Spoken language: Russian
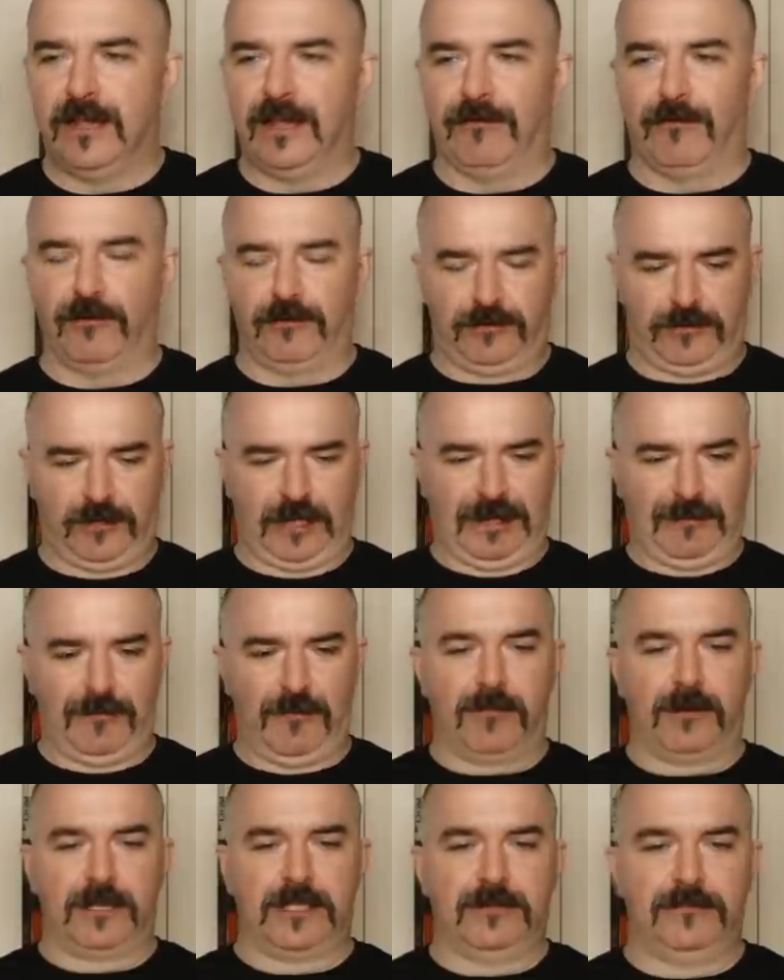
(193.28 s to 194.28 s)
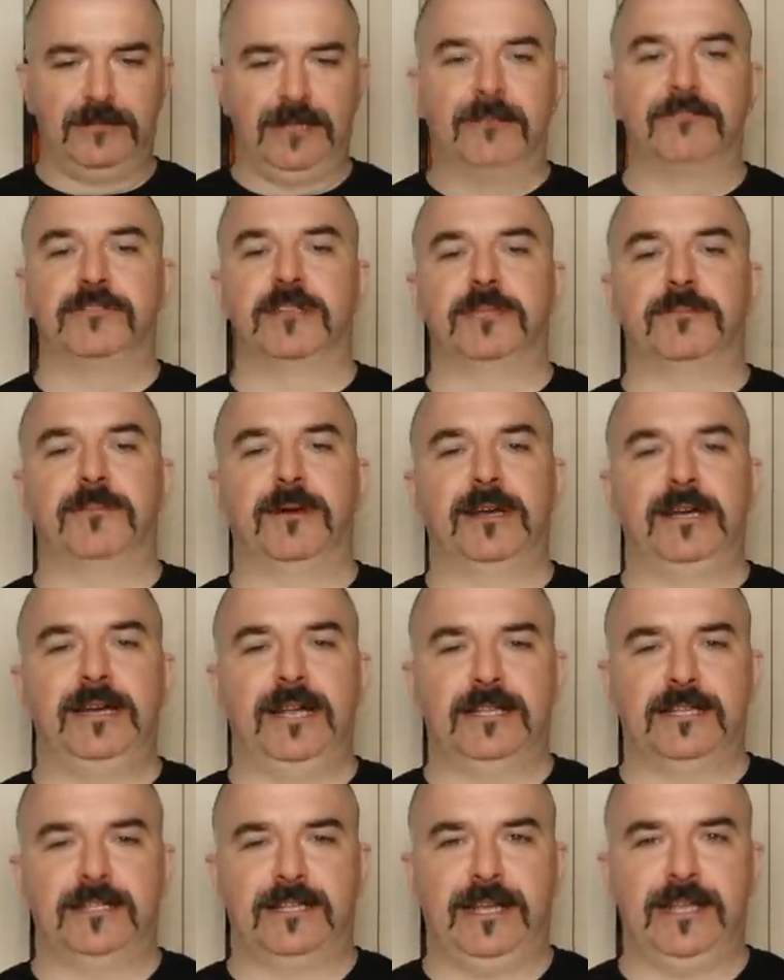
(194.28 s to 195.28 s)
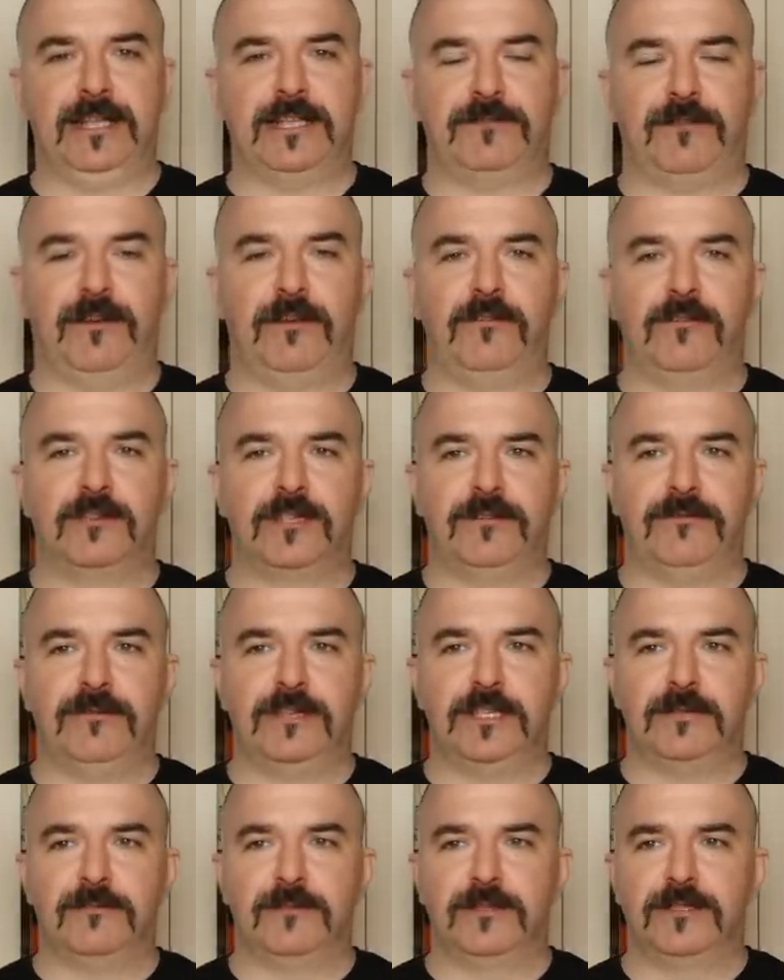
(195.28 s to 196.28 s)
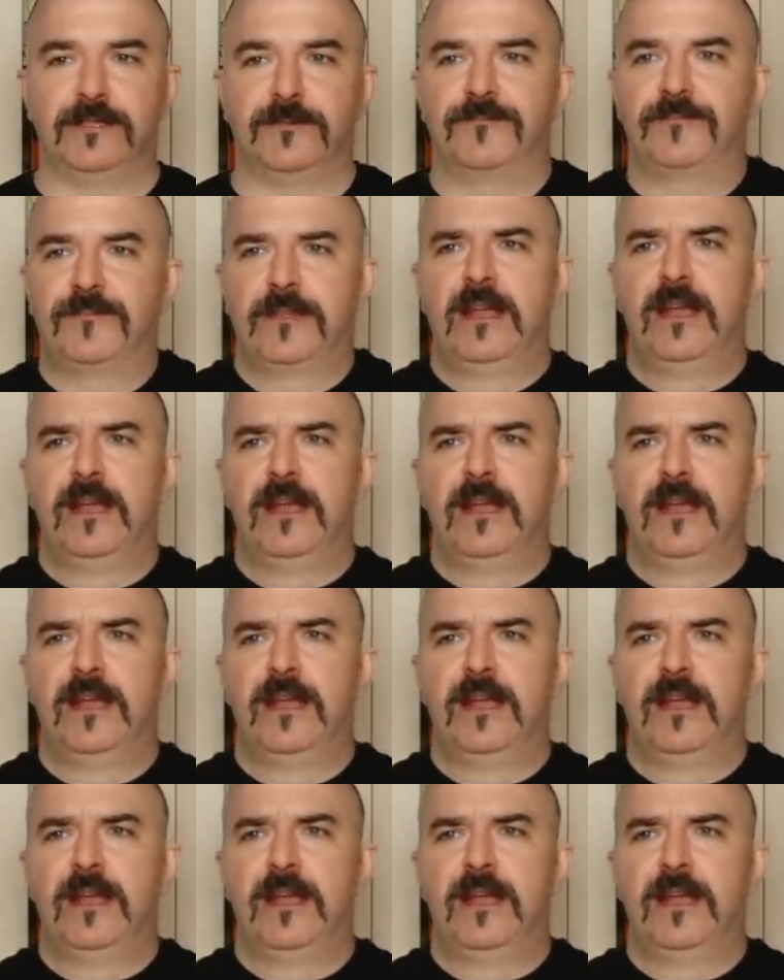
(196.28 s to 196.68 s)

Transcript: И вот таким образом немцы смогли отстоять свою независимость.